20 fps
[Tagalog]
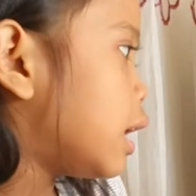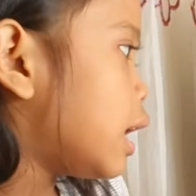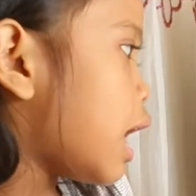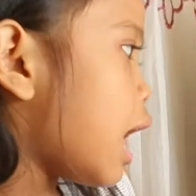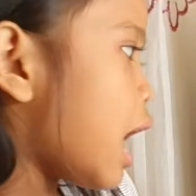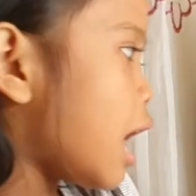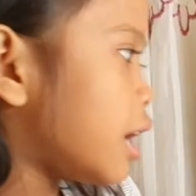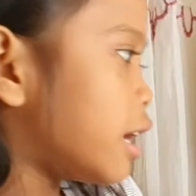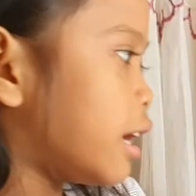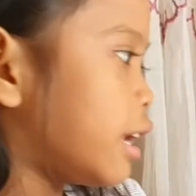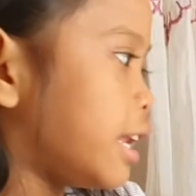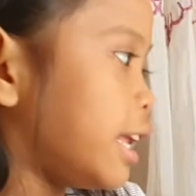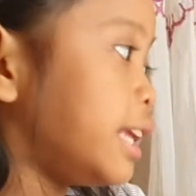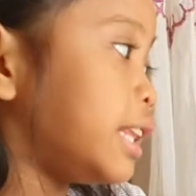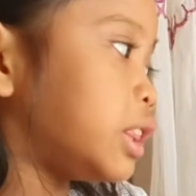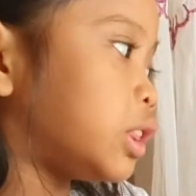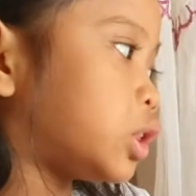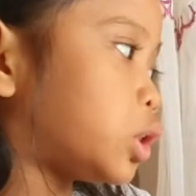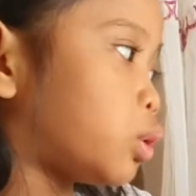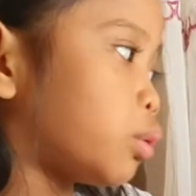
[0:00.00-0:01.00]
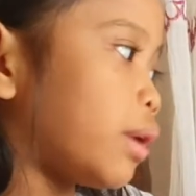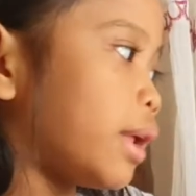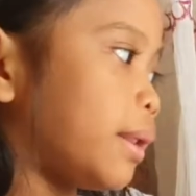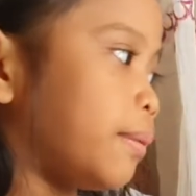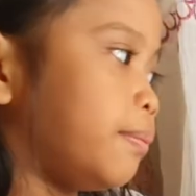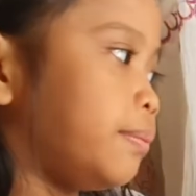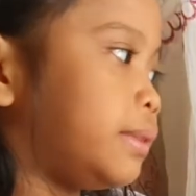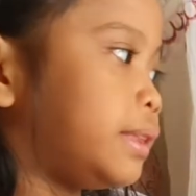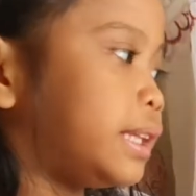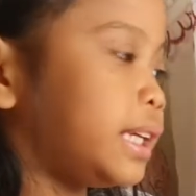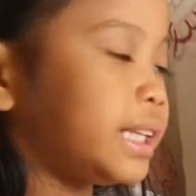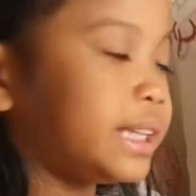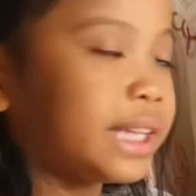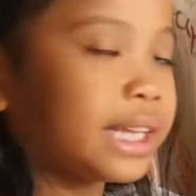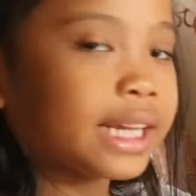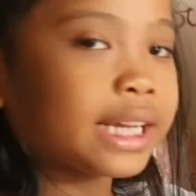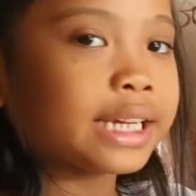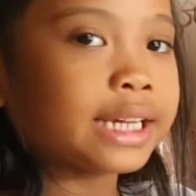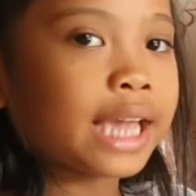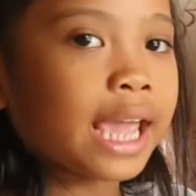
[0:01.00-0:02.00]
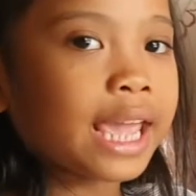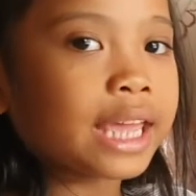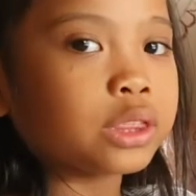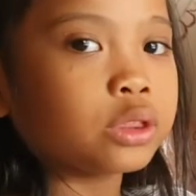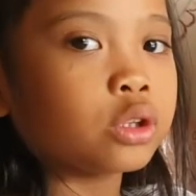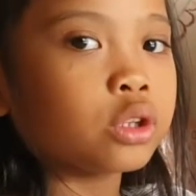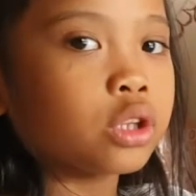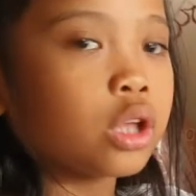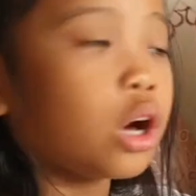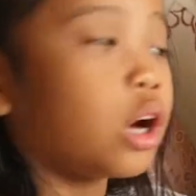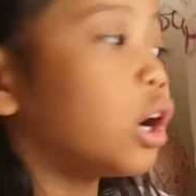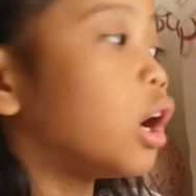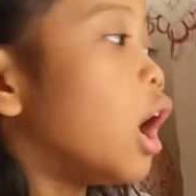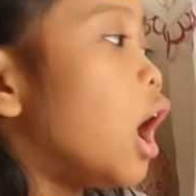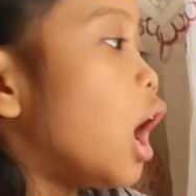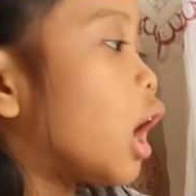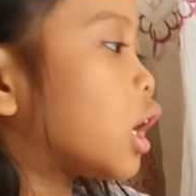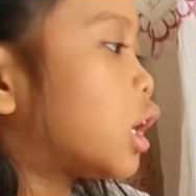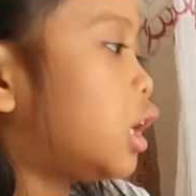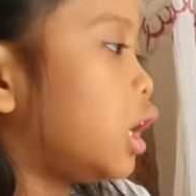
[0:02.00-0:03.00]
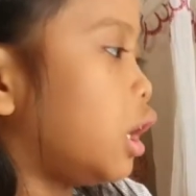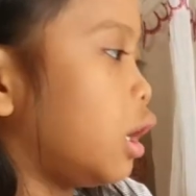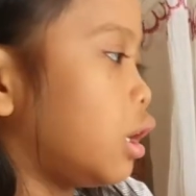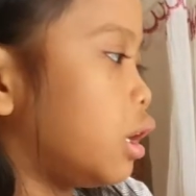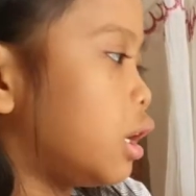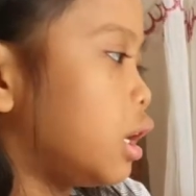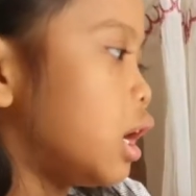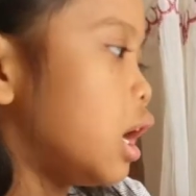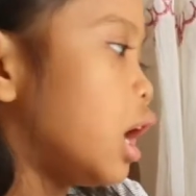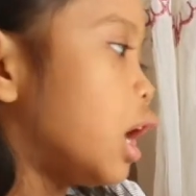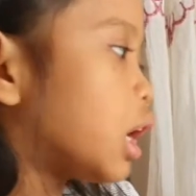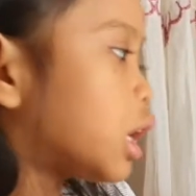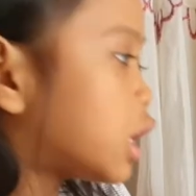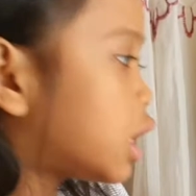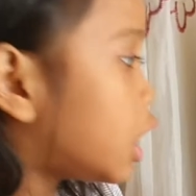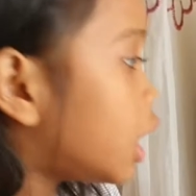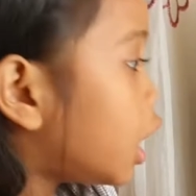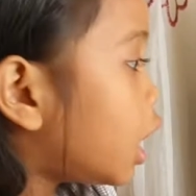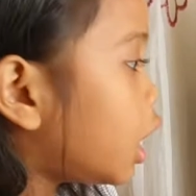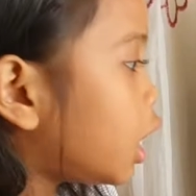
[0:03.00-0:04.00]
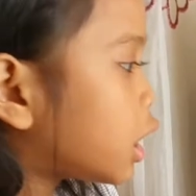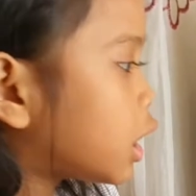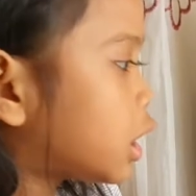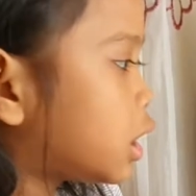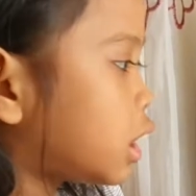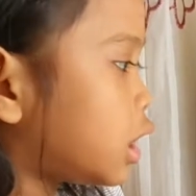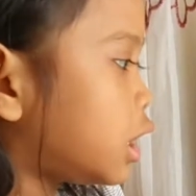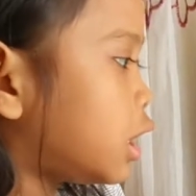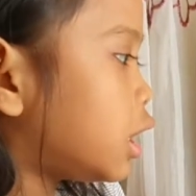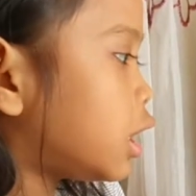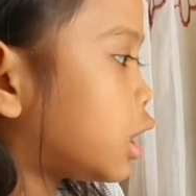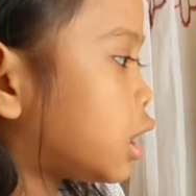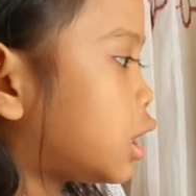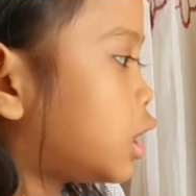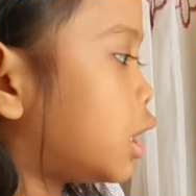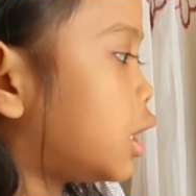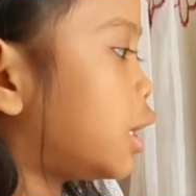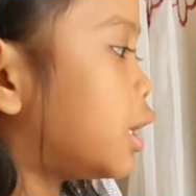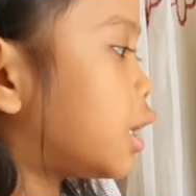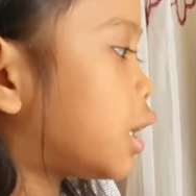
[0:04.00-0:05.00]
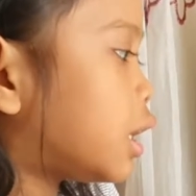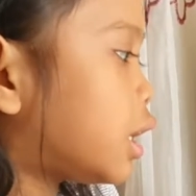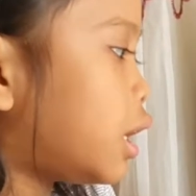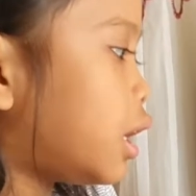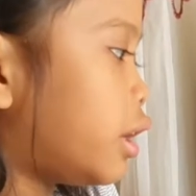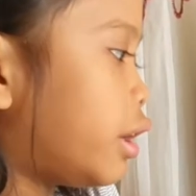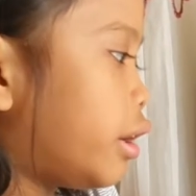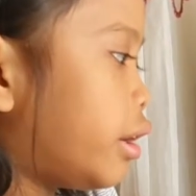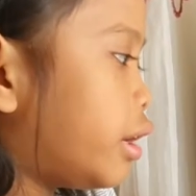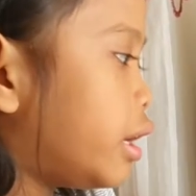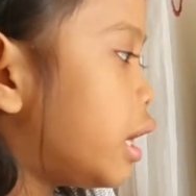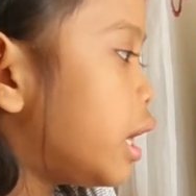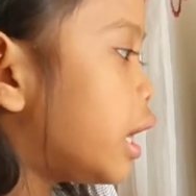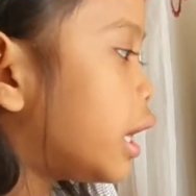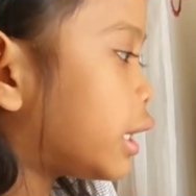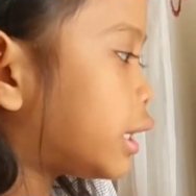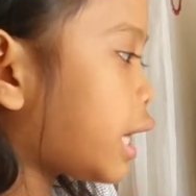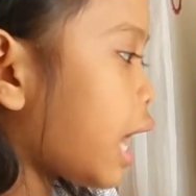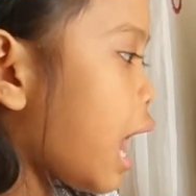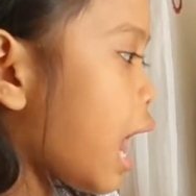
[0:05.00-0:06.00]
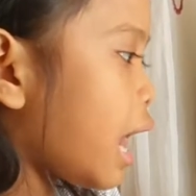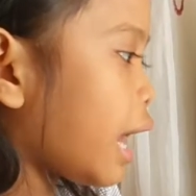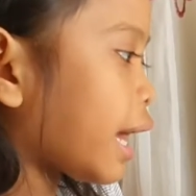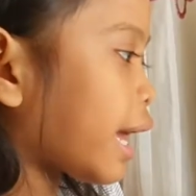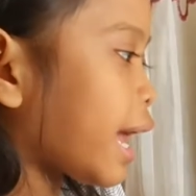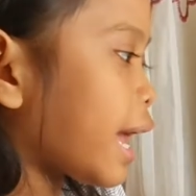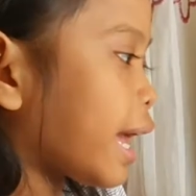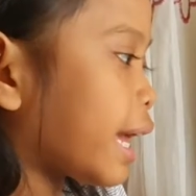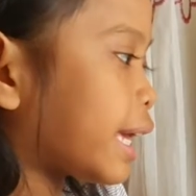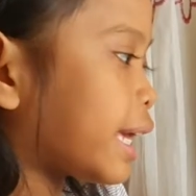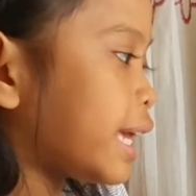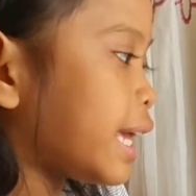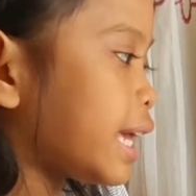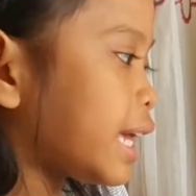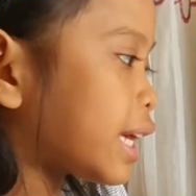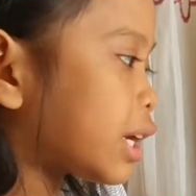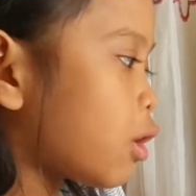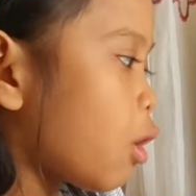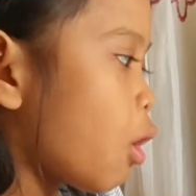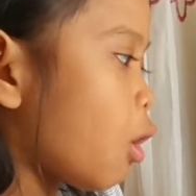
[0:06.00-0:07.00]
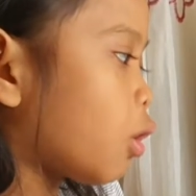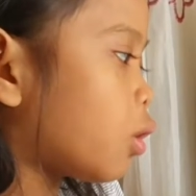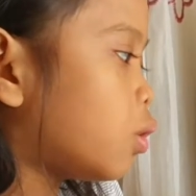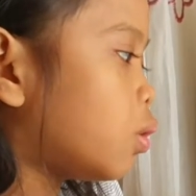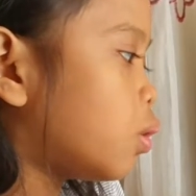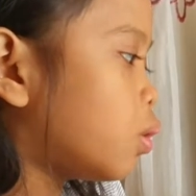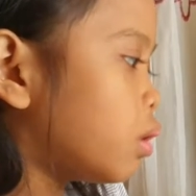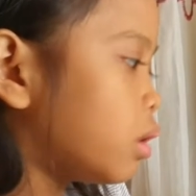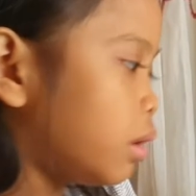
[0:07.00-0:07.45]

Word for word: Aralin 12. Titi K tunog K. K, K, K, K. Ka, ke, ki, ko, ku.